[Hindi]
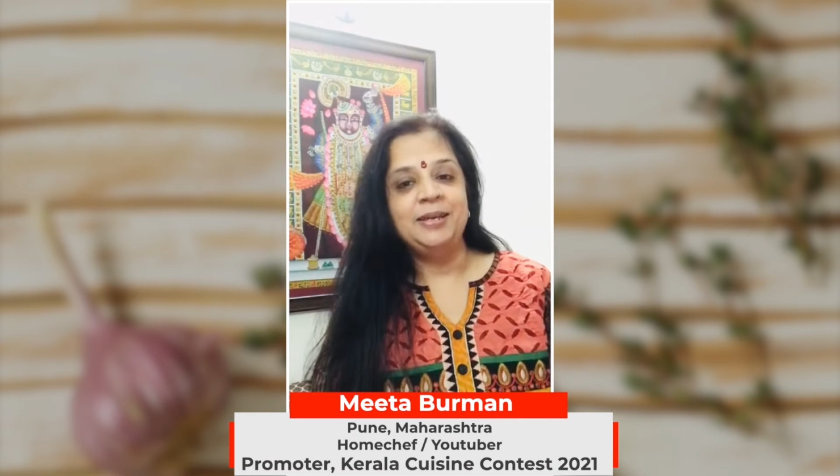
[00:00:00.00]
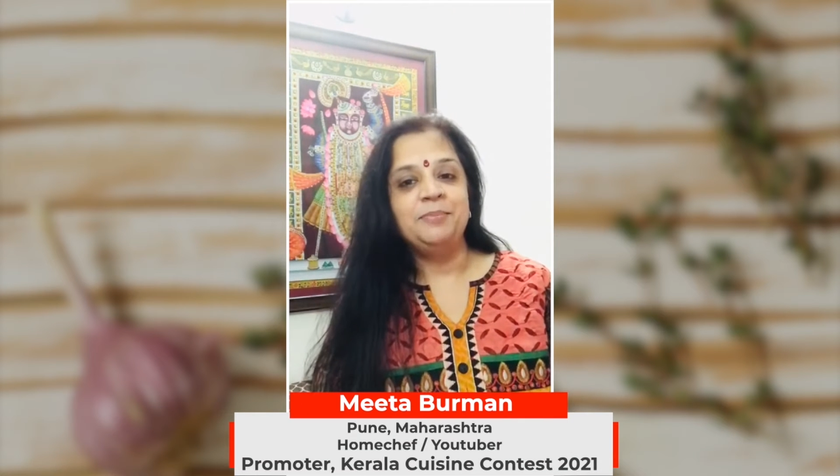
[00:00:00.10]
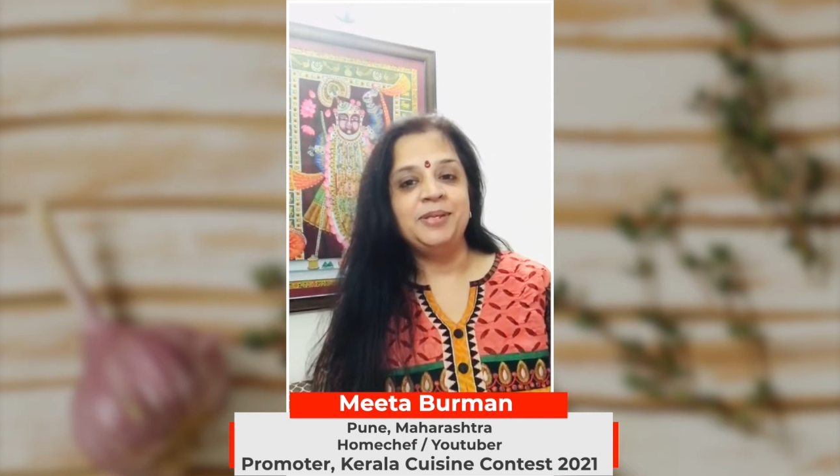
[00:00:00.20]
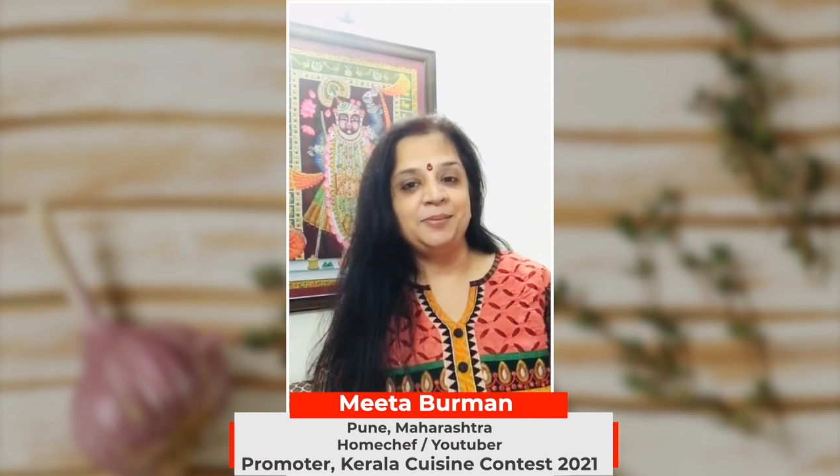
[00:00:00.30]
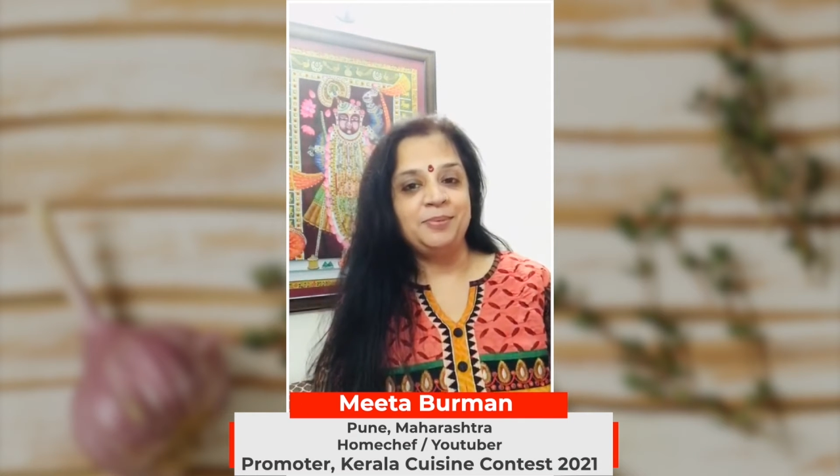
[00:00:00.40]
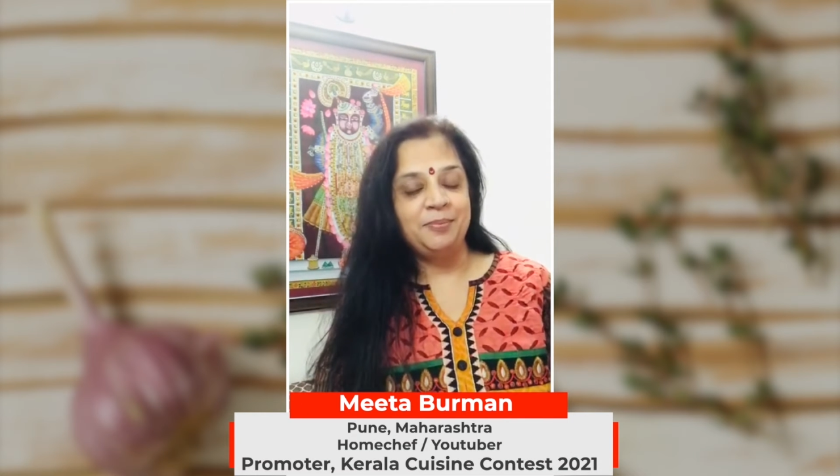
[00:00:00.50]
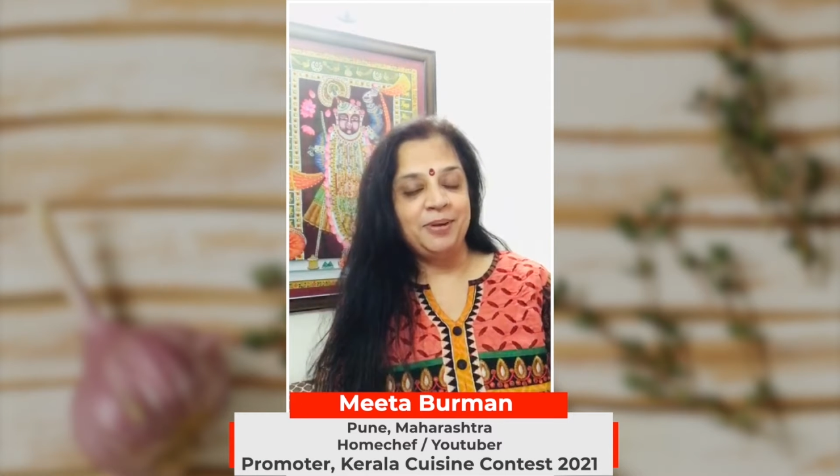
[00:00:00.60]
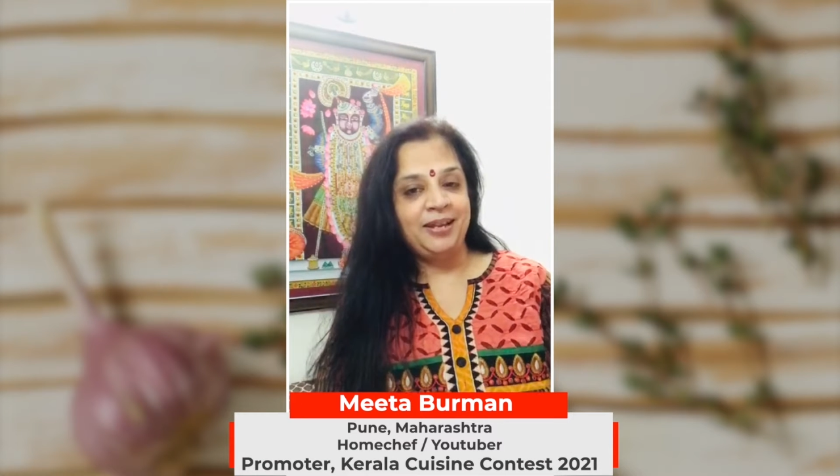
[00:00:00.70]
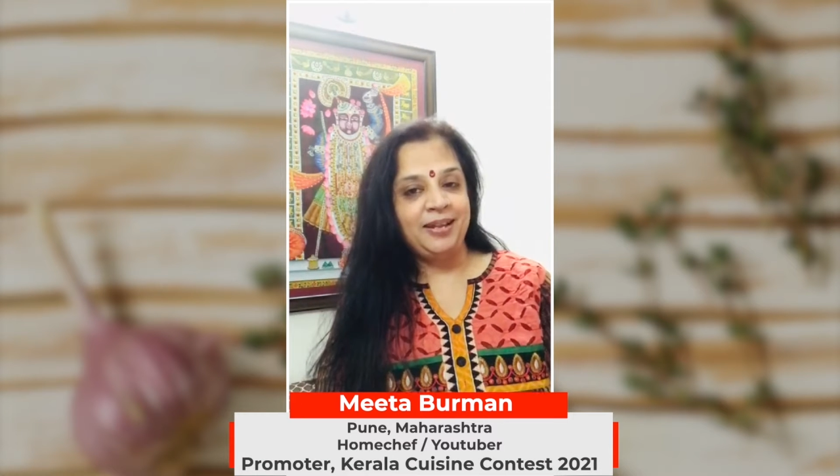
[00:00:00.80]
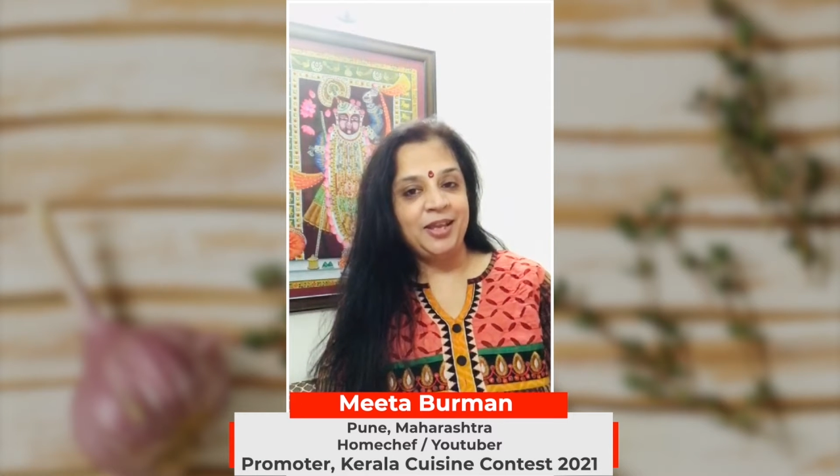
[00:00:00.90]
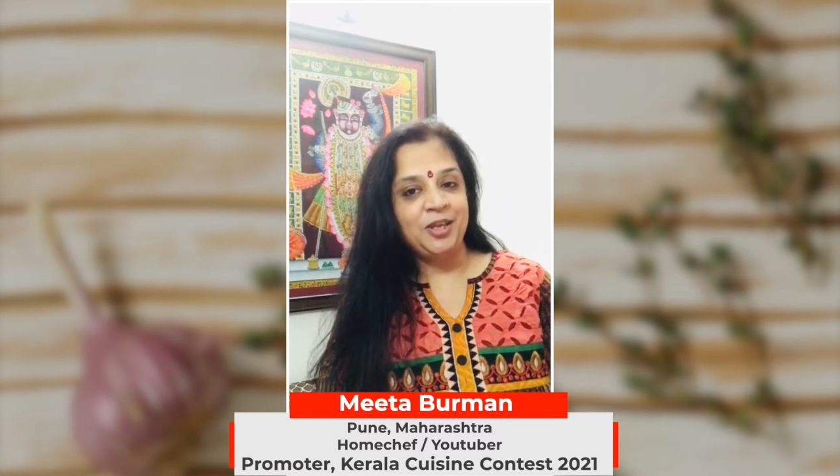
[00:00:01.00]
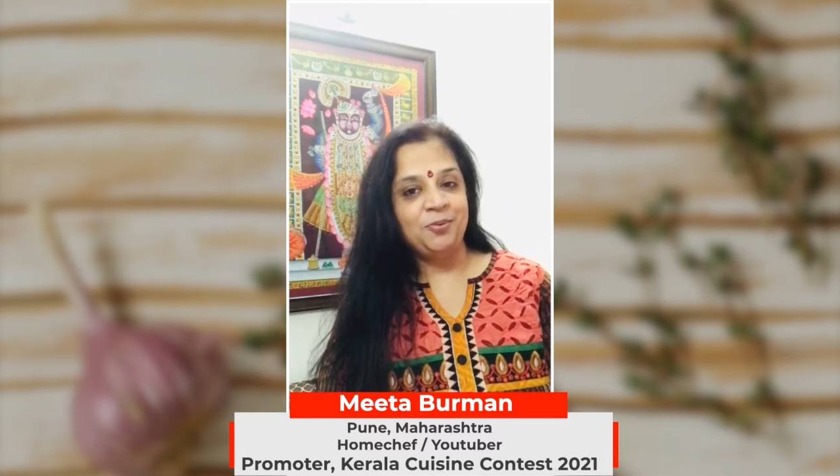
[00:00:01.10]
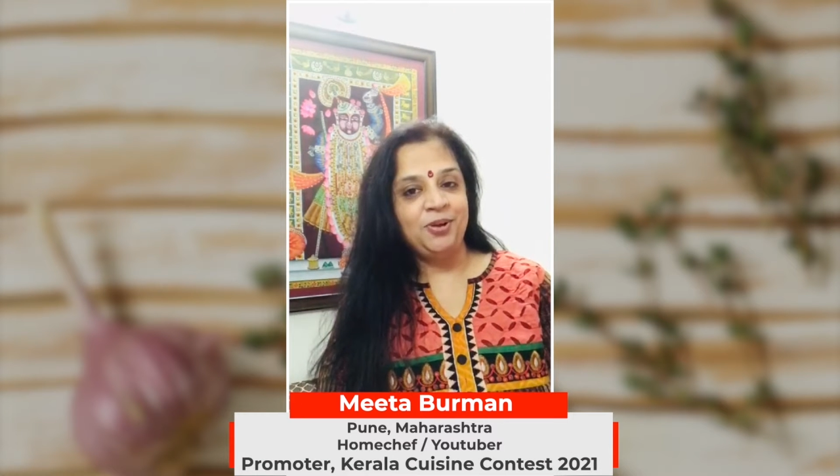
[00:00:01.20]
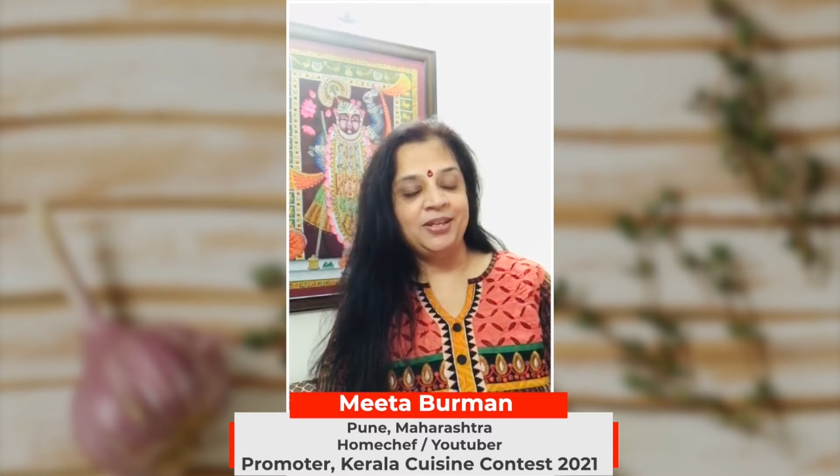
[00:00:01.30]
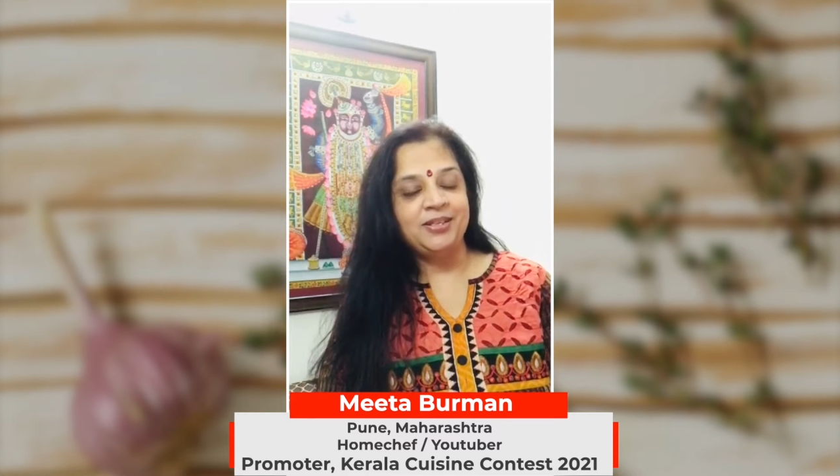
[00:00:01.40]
मैं सबसे पहले थैंक यू बोलना